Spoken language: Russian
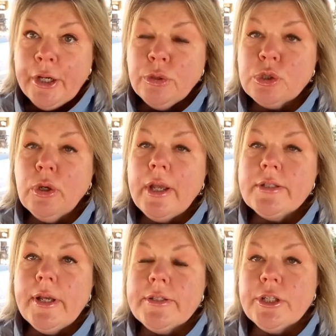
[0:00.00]
Но что
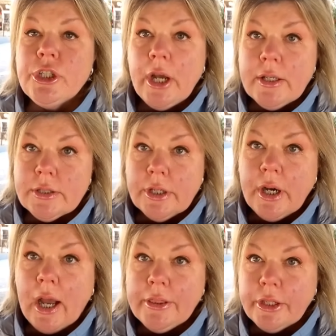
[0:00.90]
касается частных
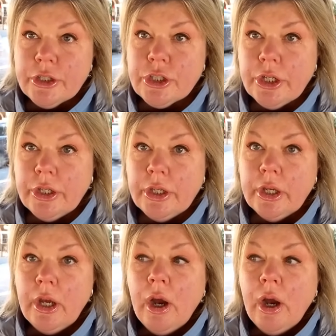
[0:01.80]
отношений,